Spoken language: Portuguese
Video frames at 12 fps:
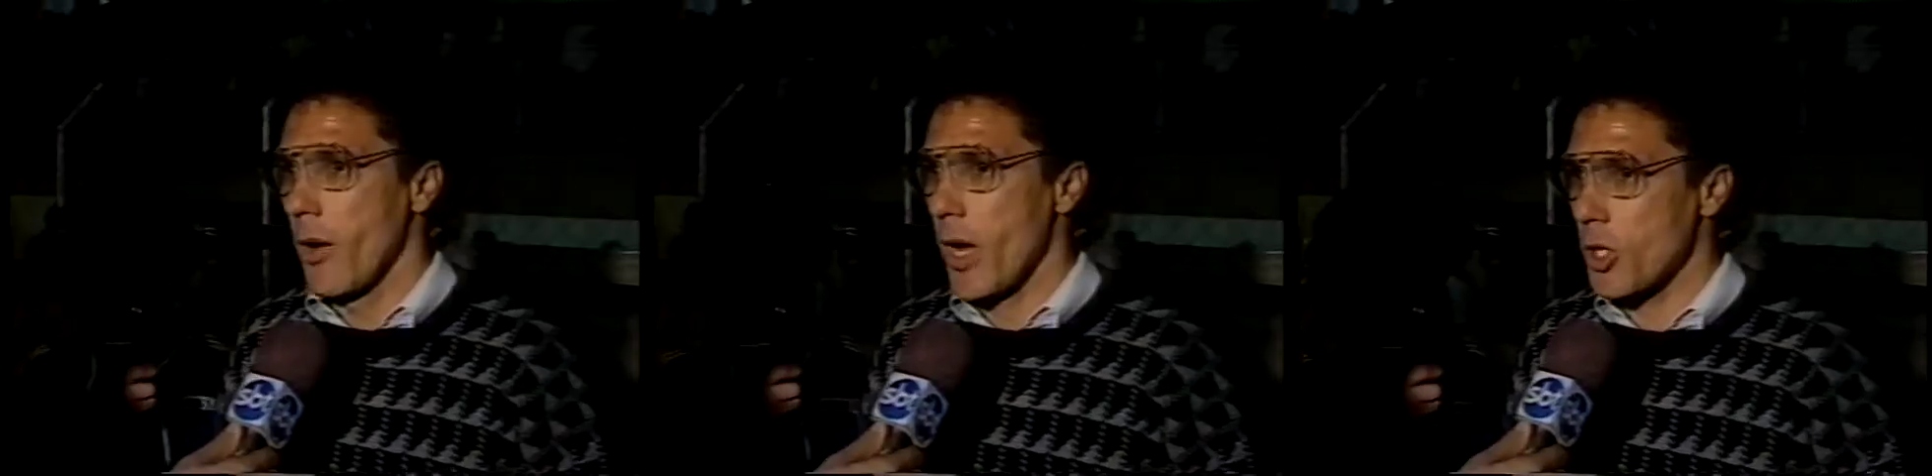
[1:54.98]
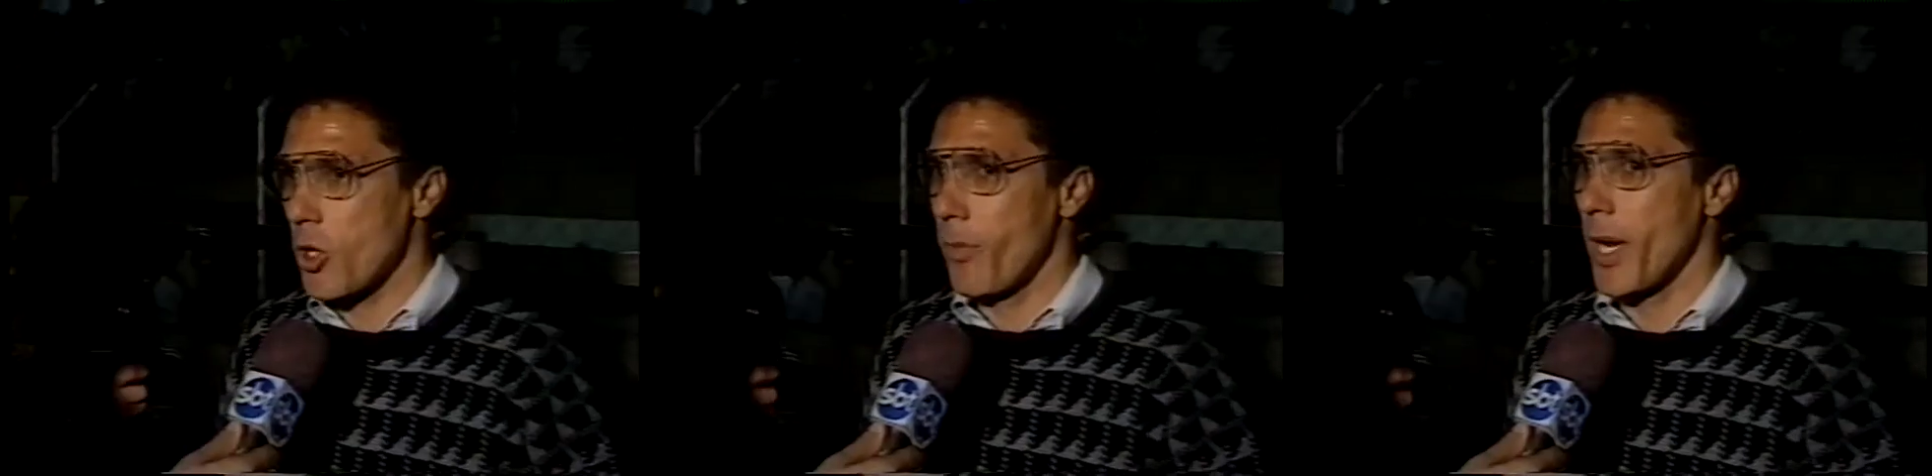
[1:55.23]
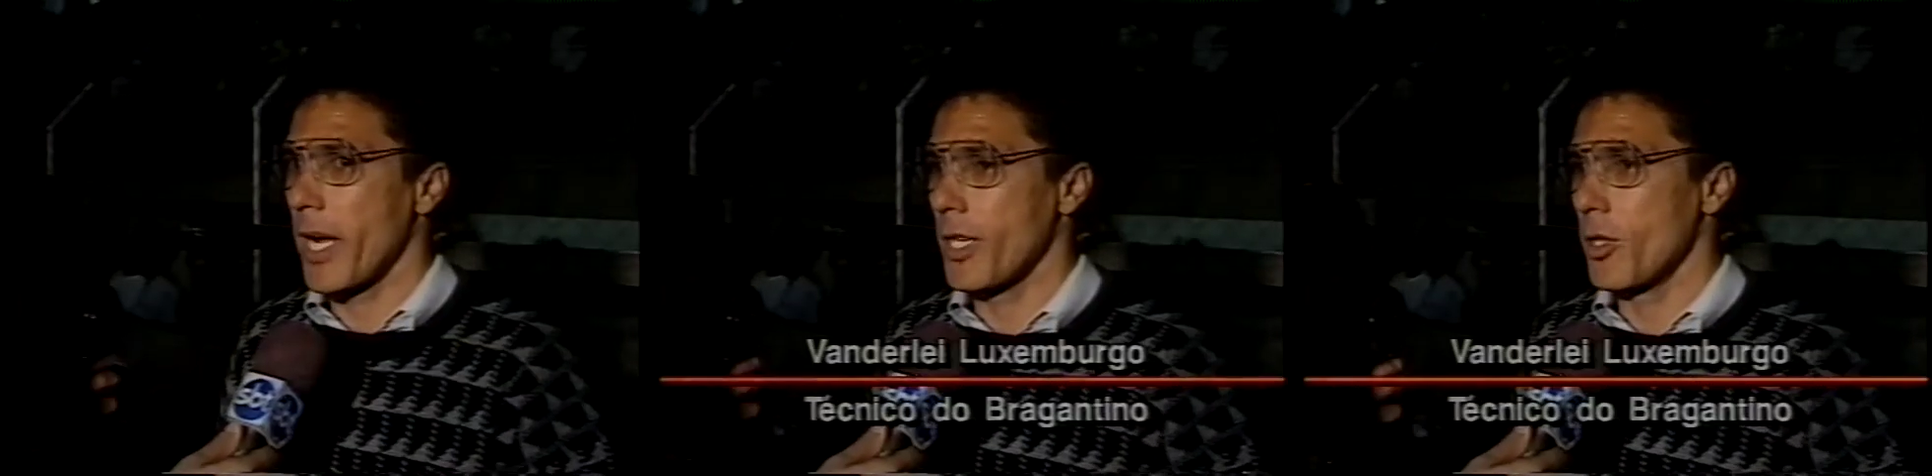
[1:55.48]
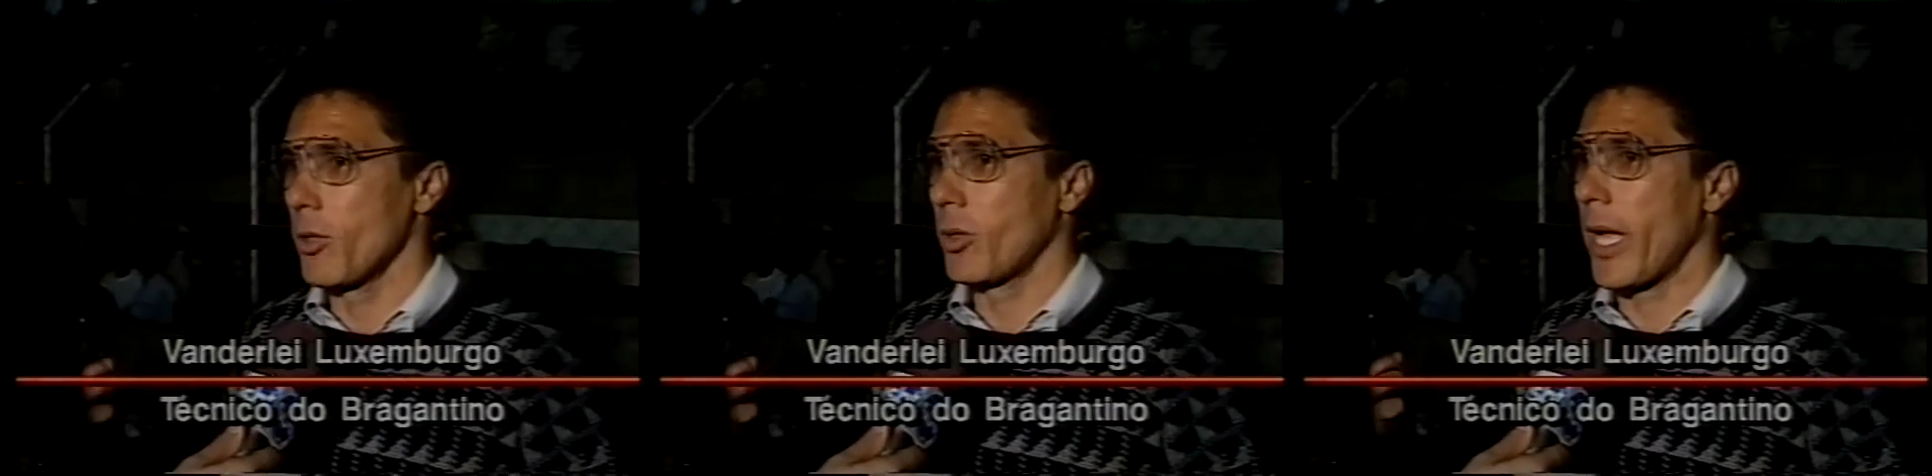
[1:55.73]
acho que o
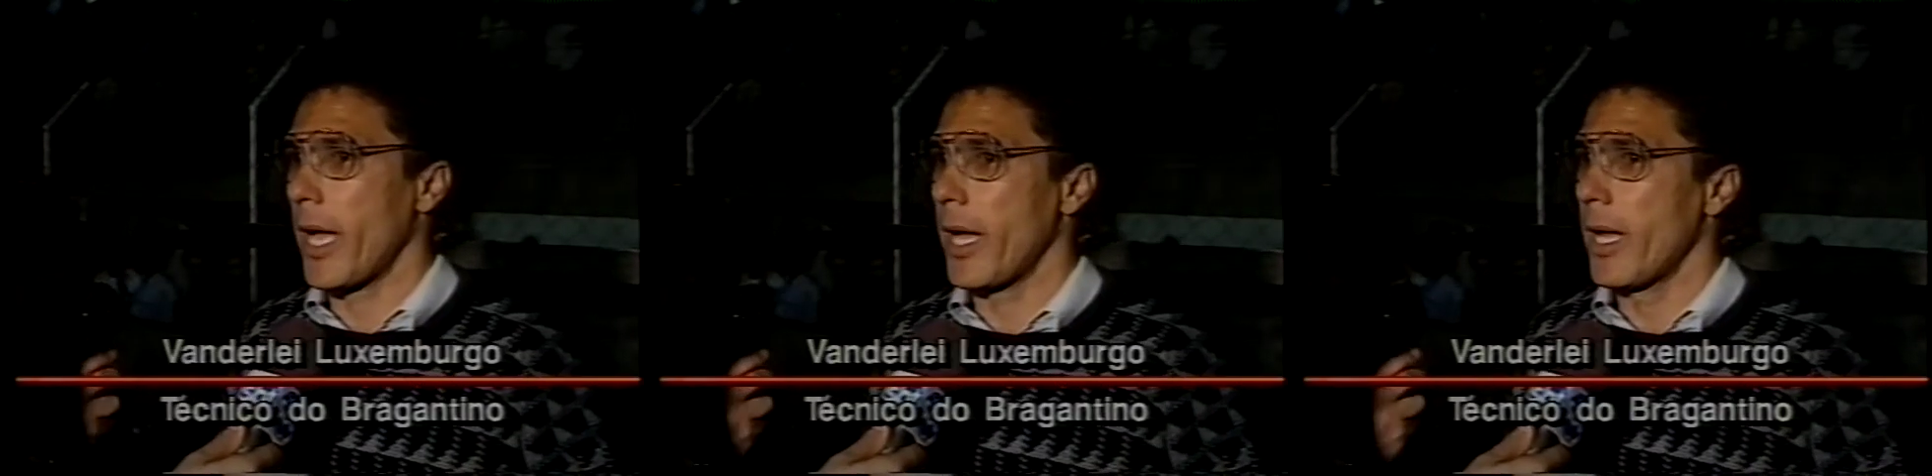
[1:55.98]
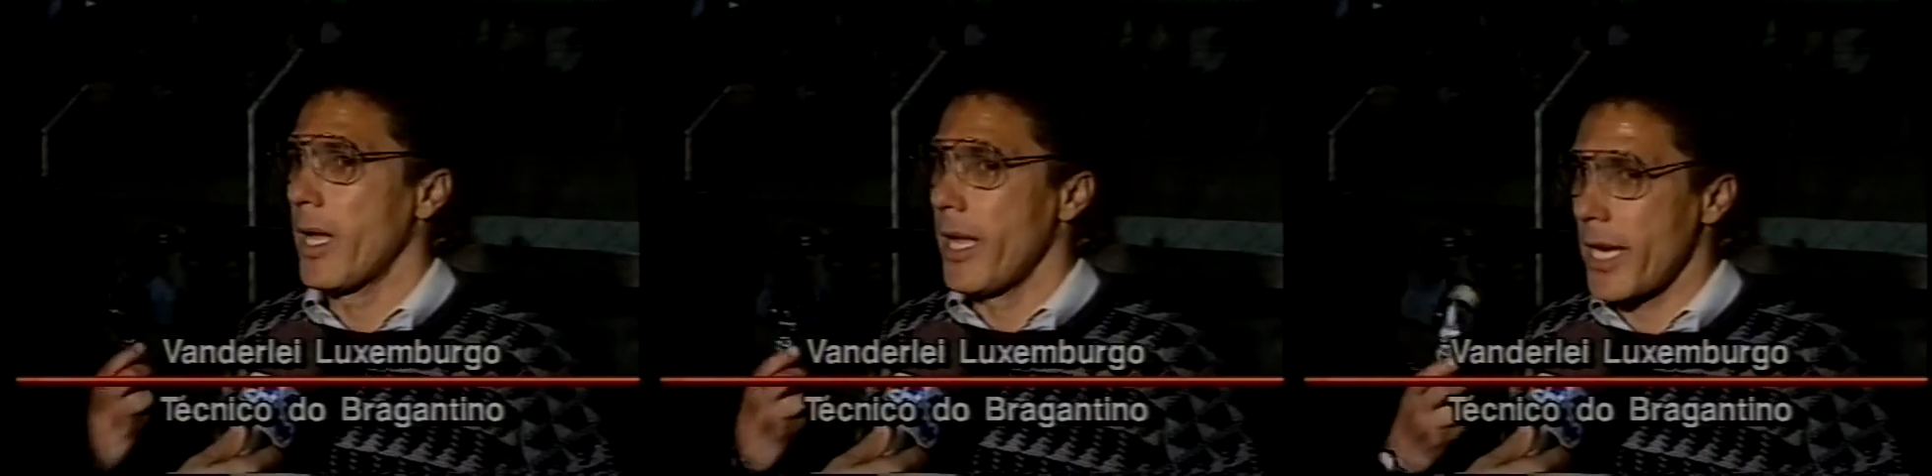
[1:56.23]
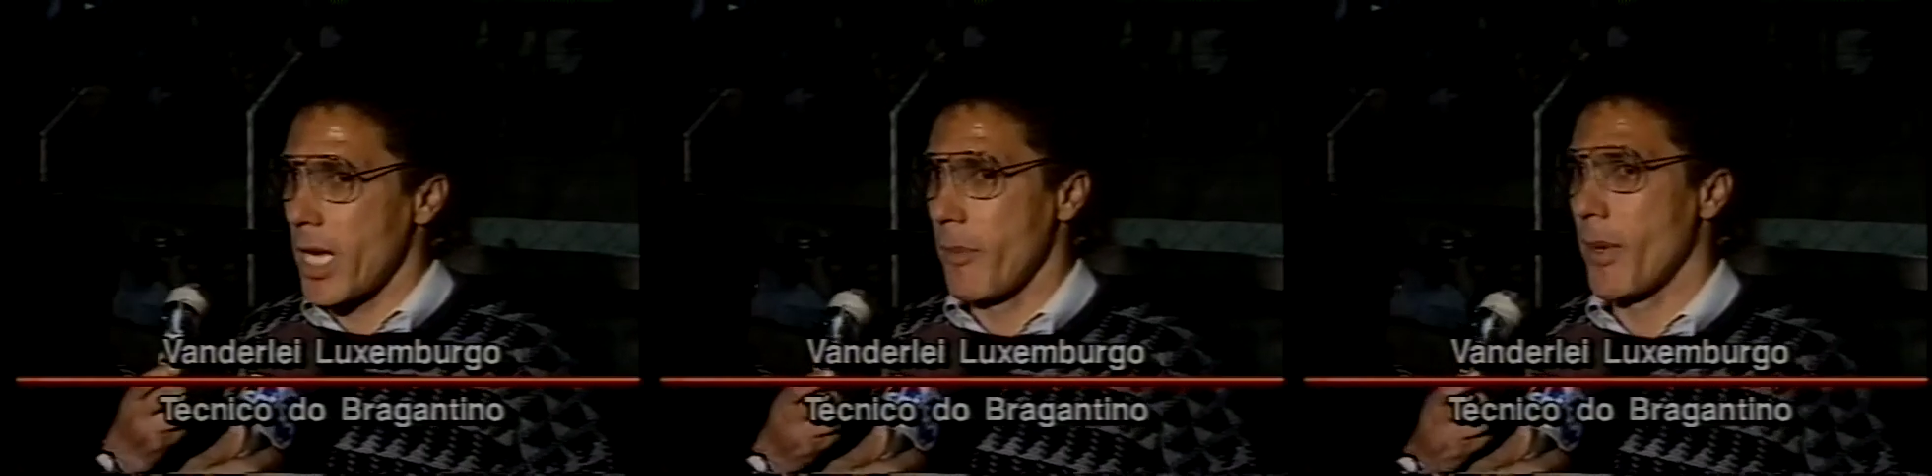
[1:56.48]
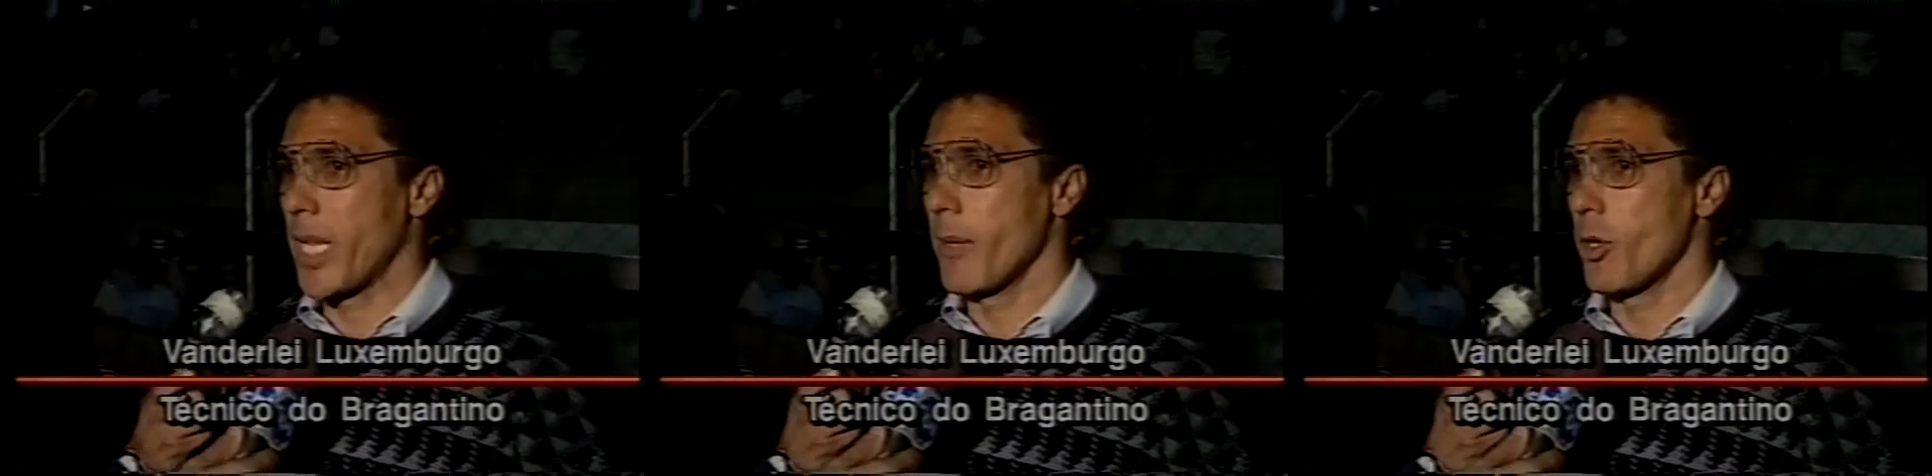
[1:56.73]
Bragantino está
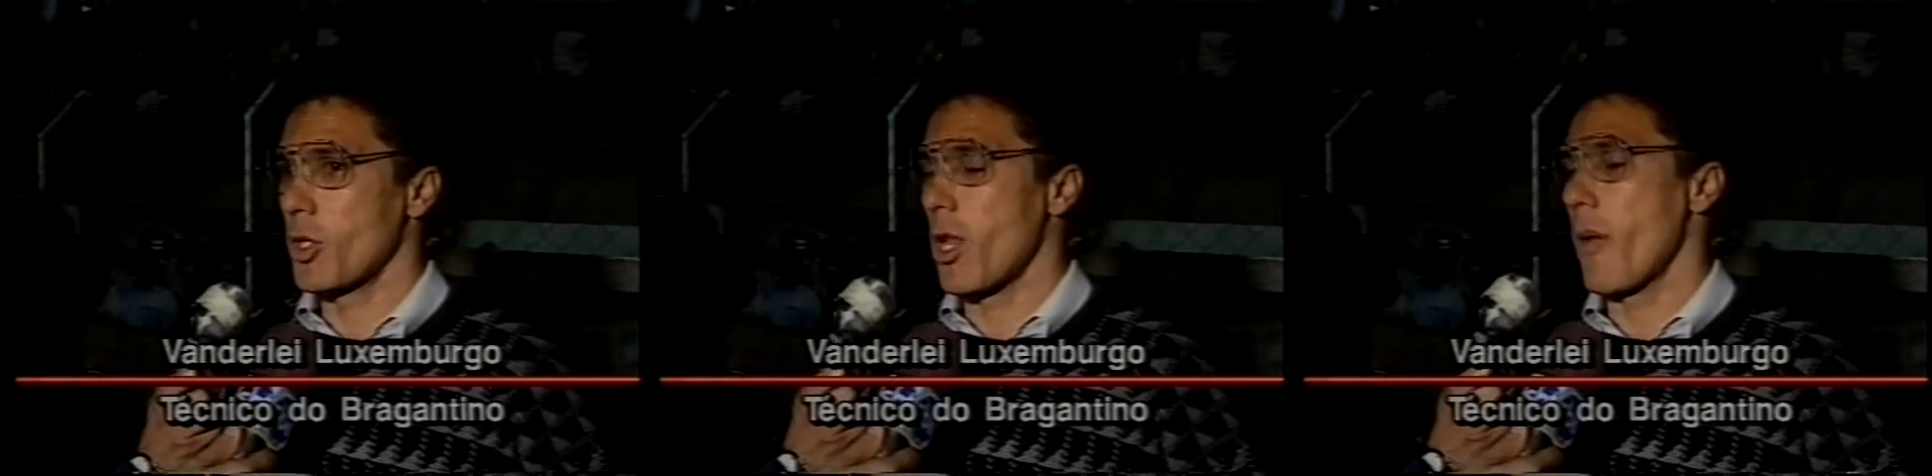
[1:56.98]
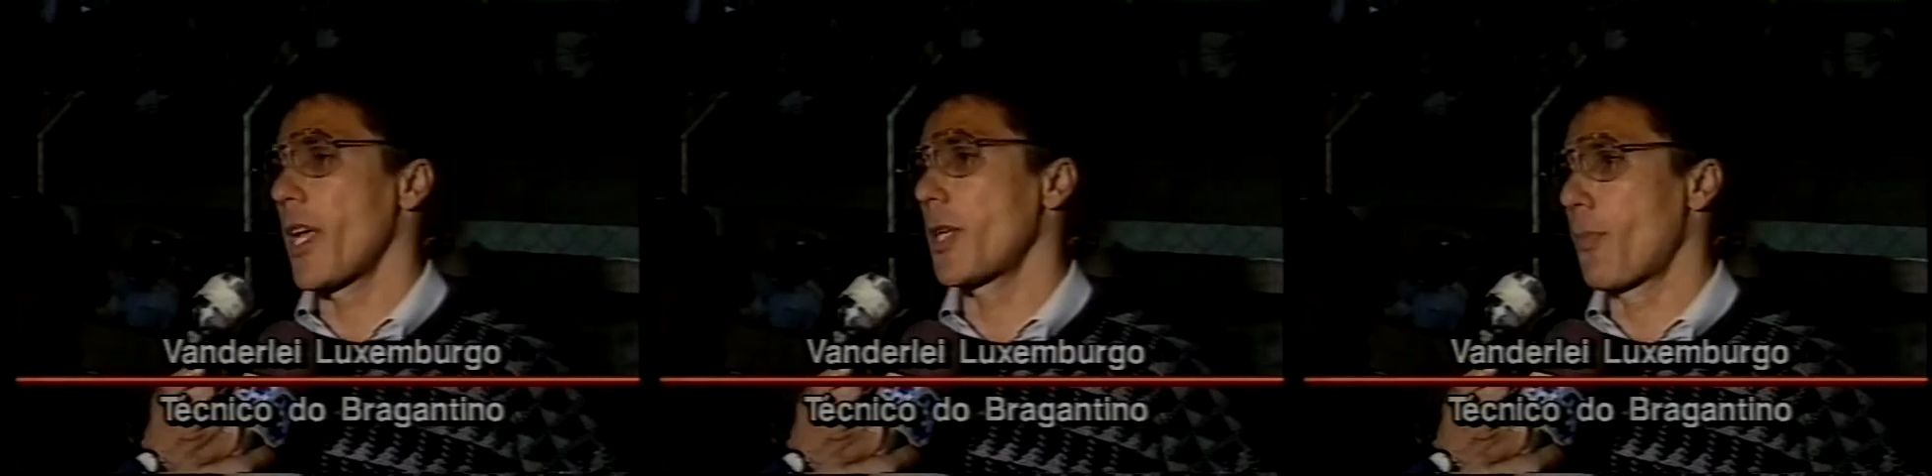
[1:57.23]
equilibrado emocionalmente